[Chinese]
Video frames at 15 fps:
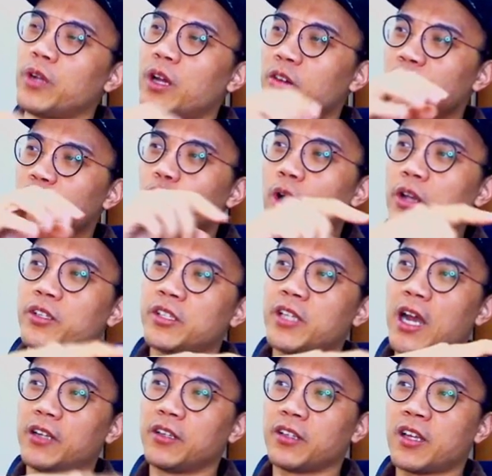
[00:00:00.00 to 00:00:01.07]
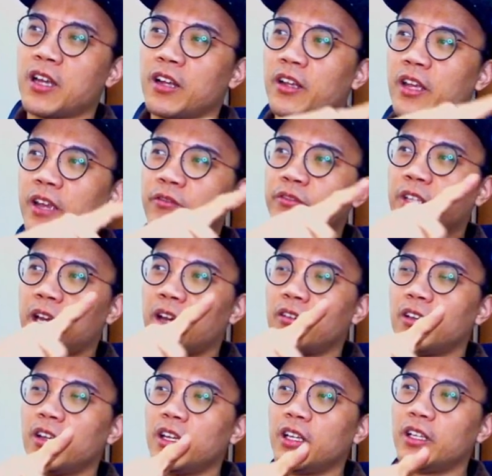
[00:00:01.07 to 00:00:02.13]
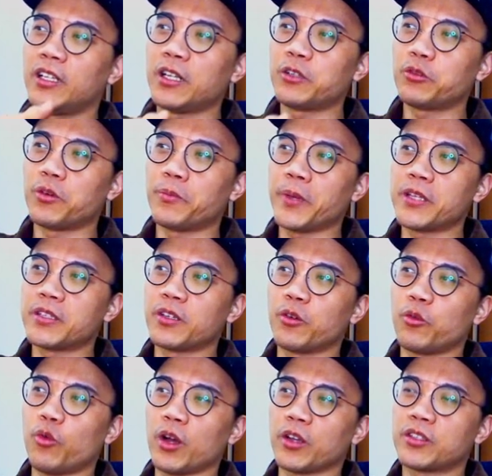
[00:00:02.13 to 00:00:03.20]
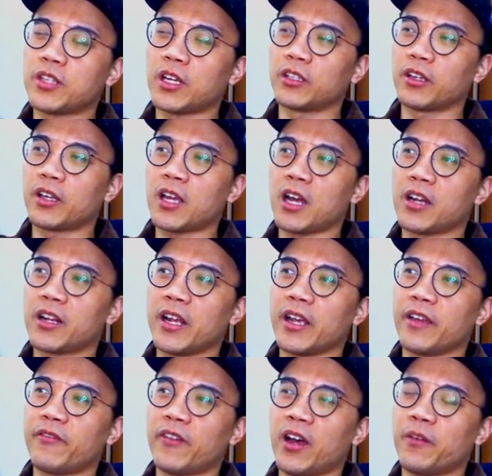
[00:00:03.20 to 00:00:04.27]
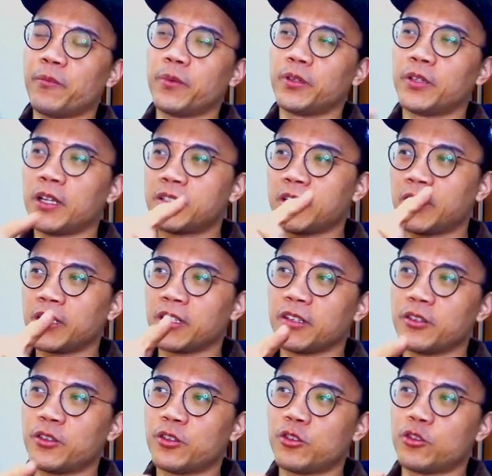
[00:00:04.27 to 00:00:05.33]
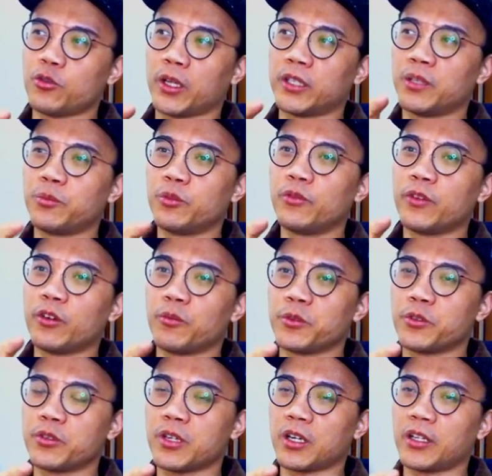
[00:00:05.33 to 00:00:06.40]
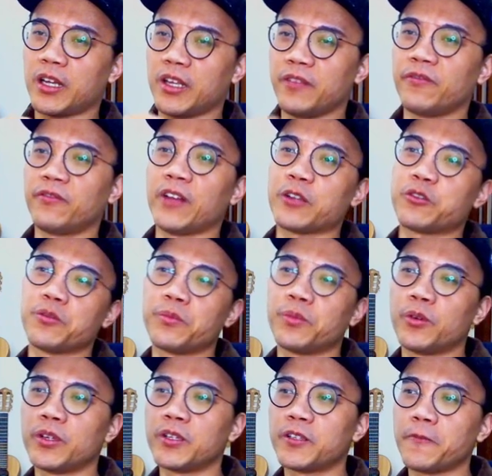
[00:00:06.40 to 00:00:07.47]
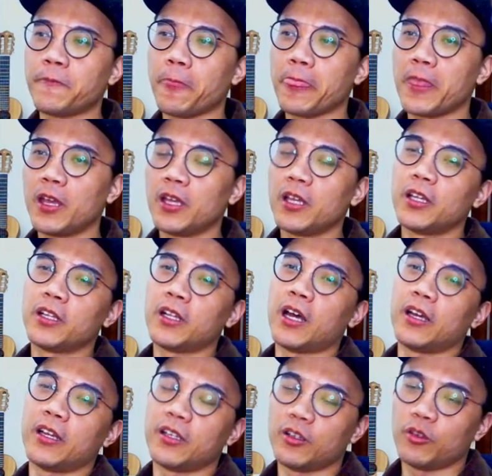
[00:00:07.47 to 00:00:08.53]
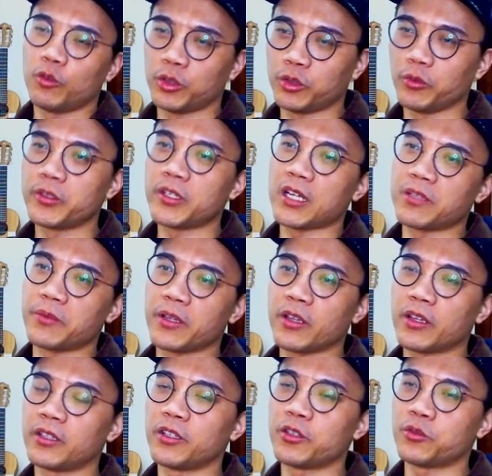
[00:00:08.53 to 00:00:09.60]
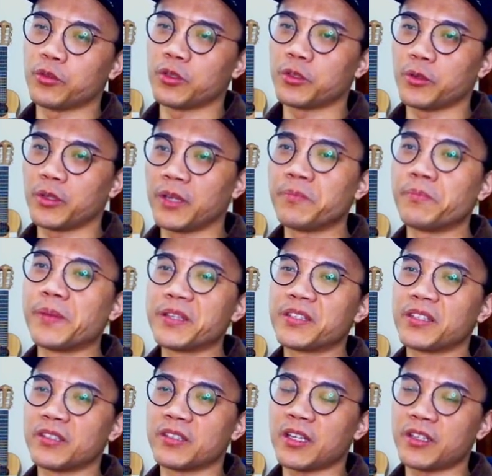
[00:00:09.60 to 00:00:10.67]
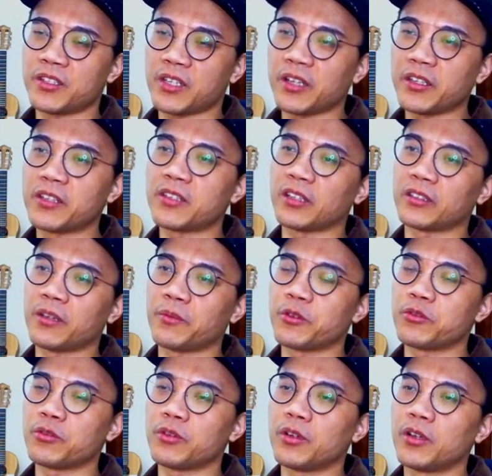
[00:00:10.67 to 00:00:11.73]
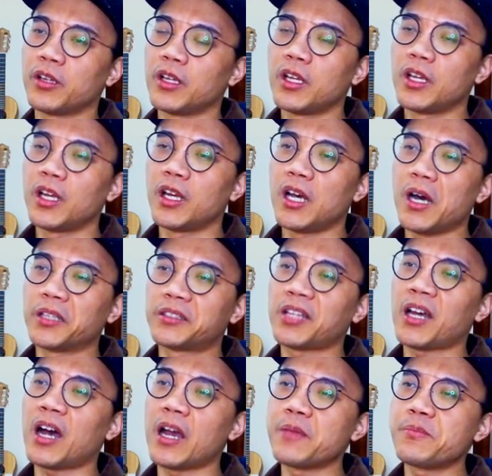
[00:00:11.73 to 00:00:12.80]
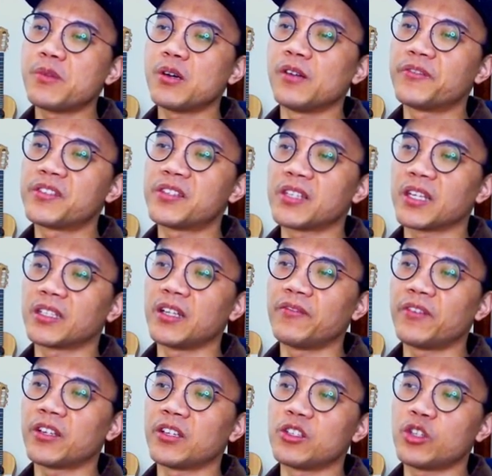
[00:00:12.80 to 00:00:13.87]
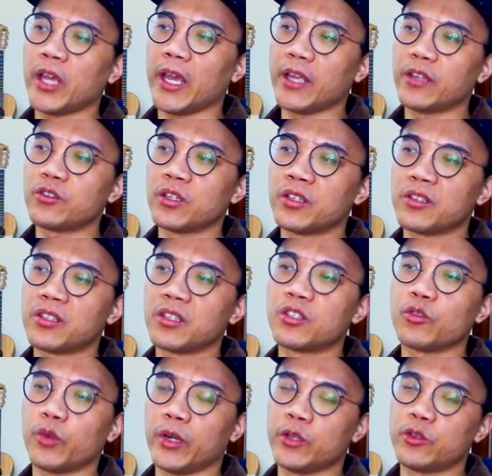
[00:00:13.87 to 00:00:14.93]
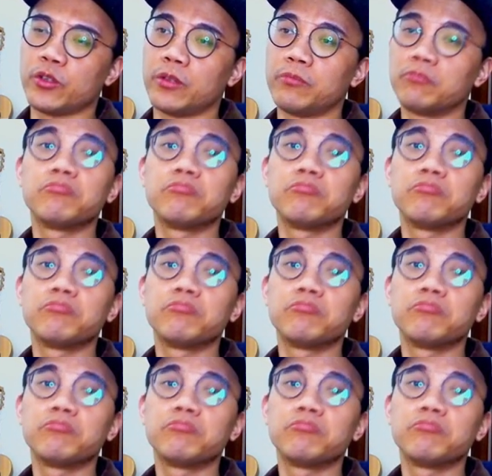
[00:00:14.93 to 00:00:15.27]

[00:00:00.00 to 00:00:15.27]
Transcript: 然后是往下的 concave down。那如果变成往上的 concave up，那在那个转的部分，我们就叫它 inflection point。那我读一下这边跟你说说，in business，在商业上，他们说 a time of significant change in the situation。